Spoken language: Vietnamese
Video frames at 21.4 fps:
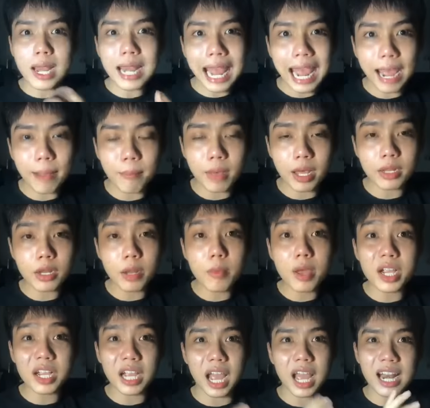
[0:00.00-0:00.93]
lam á nó
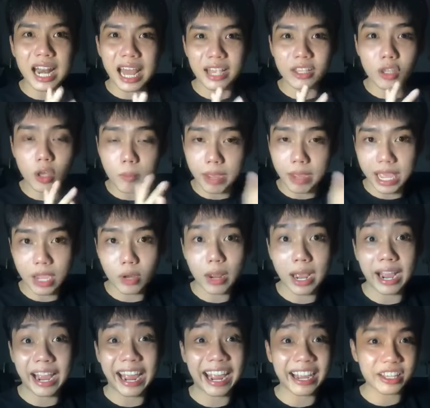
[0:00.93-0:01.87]
mới kể lại cho mẹ của
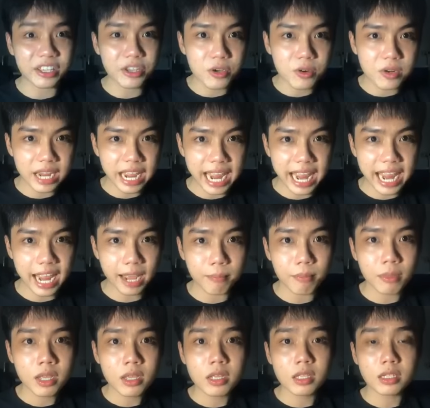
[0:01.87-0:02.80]
thằng hàng dương nghe
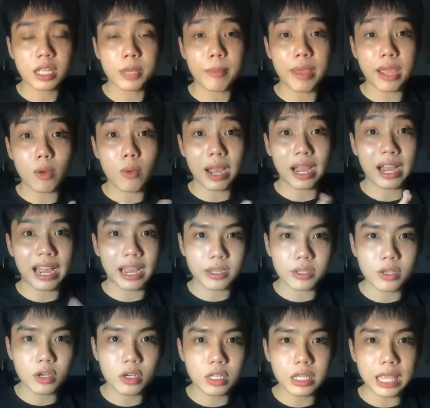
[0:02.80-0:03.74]
thì mẹ của thằng
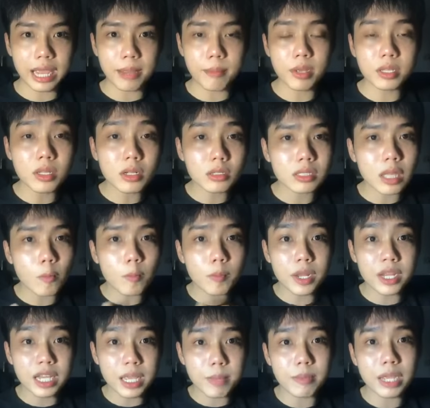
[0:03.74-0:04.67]
Hàng Dương vậy mới tức tốc
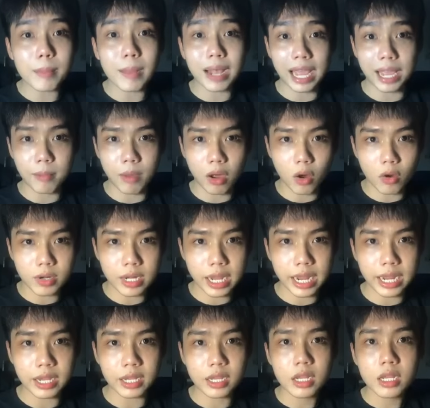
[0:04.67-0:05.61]
đi kiếm cái bài bói
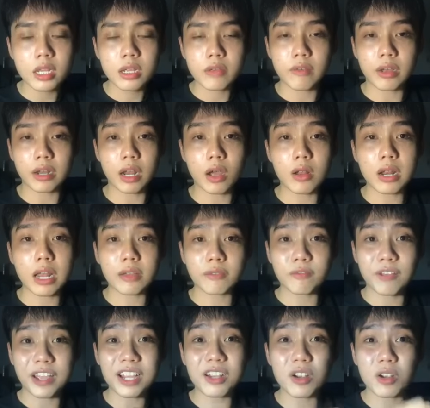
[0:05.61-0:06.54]
này và nói là
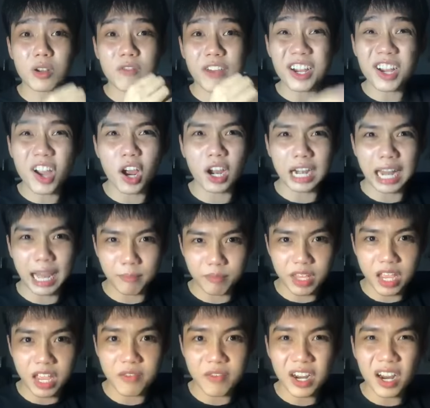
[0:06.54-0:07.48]
phải phải cần làm
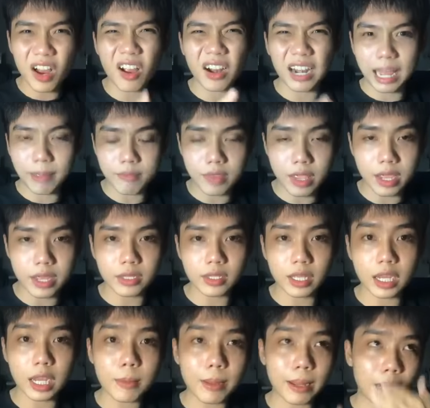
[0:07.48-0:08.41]
gì phải cần làm gì
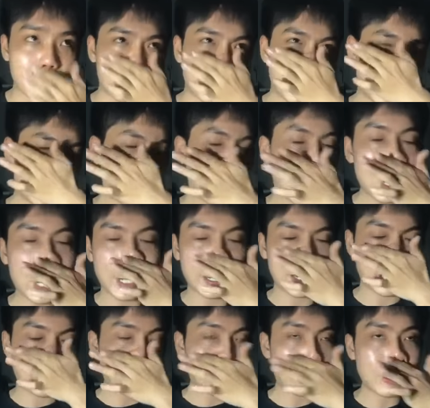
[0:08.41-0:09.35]
thì cái bài bài bói này
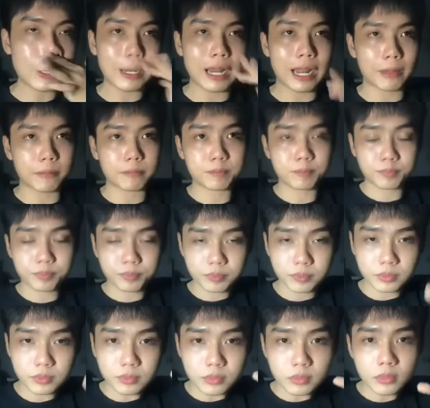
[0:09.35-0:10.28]
kiểu giống như là
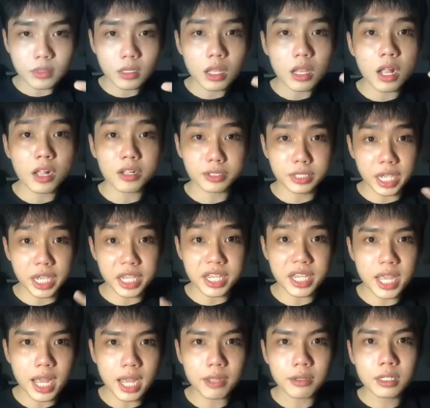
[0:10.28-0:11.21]

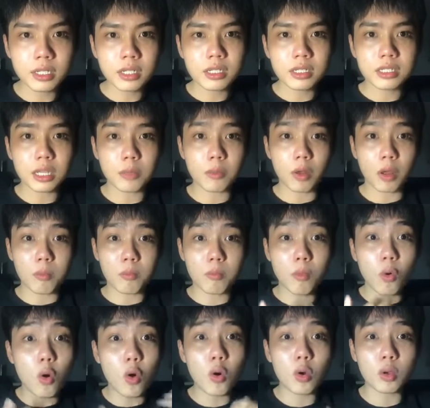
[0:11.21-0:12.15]
chỉ á xong rồi
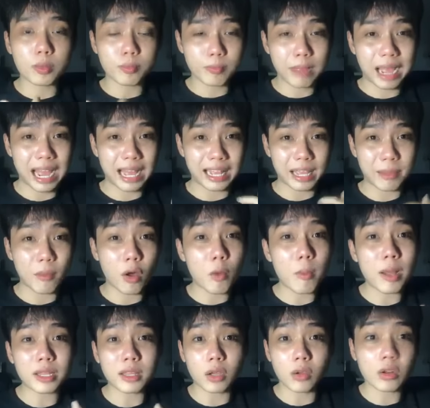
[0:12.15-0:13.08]
mua bà thầy bói
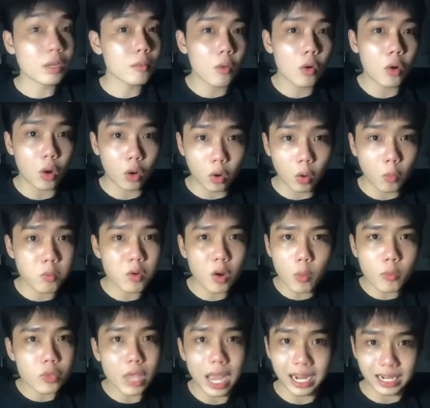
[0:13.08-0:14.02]
bà tự đi mua rồi cúng
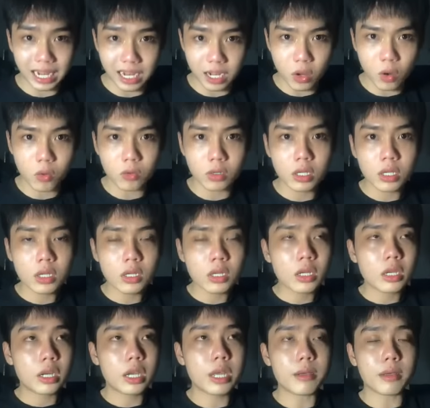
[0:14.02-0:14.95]
cúng cho thằng này luôn
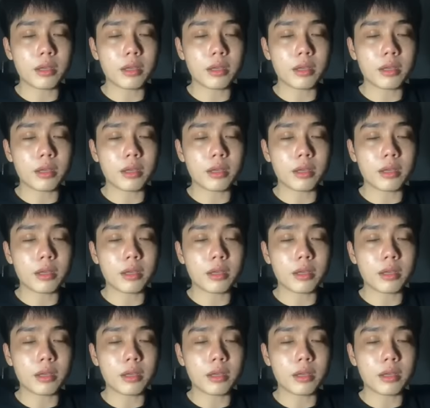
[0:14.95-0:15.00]
khi